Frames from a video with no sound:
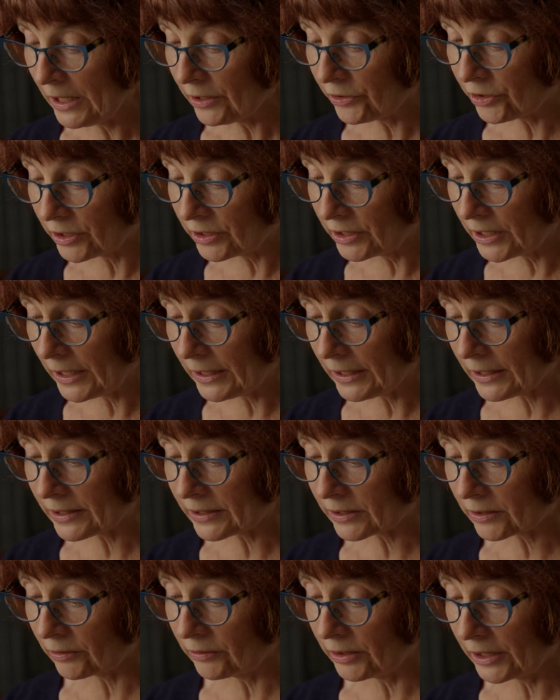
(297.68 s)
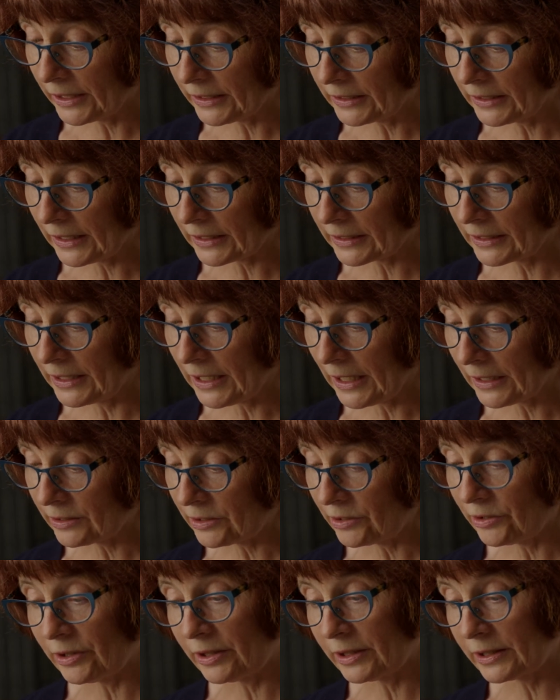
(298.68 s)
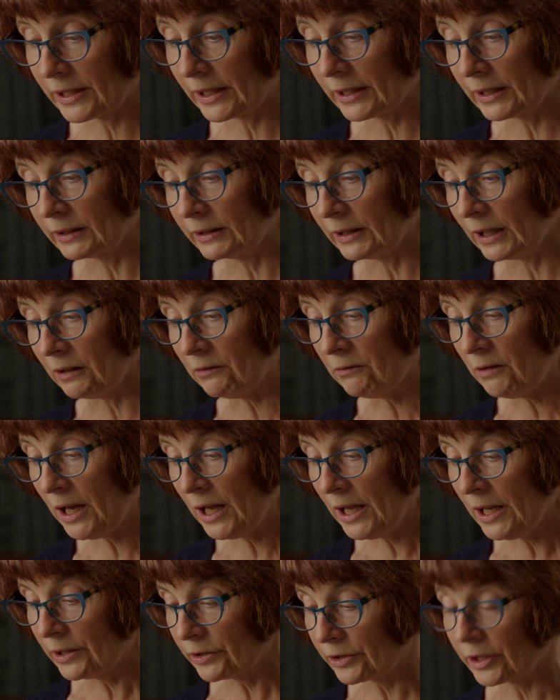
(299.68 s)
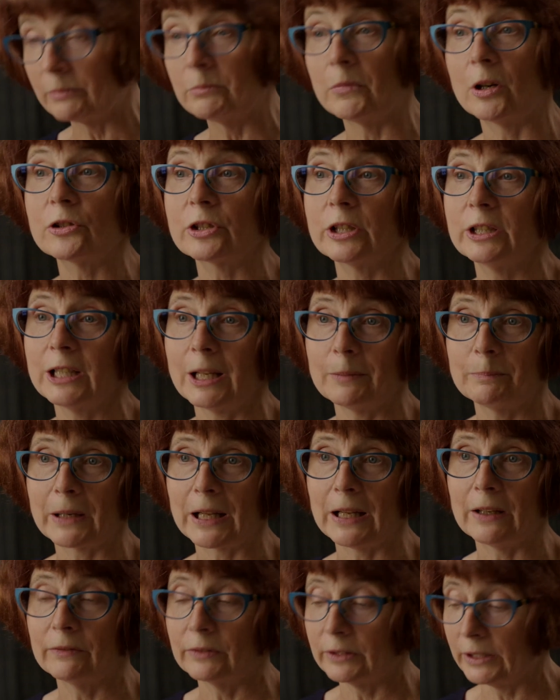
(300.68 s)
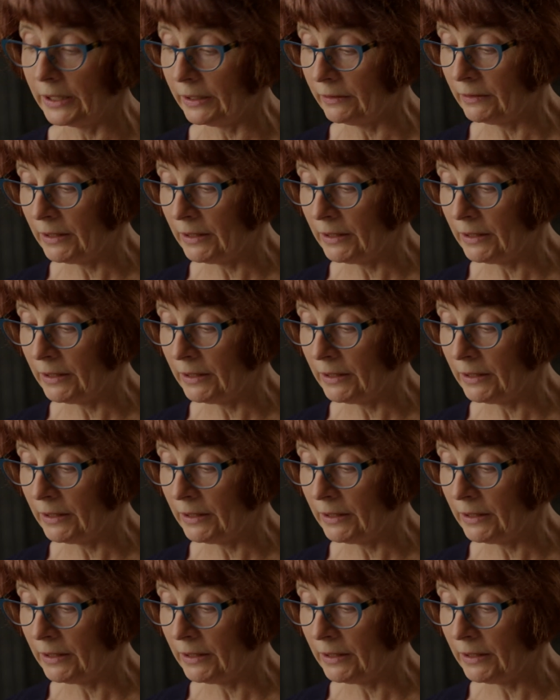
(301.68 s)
czy nie jest to jednak jakiś sygnał, że może naprawdę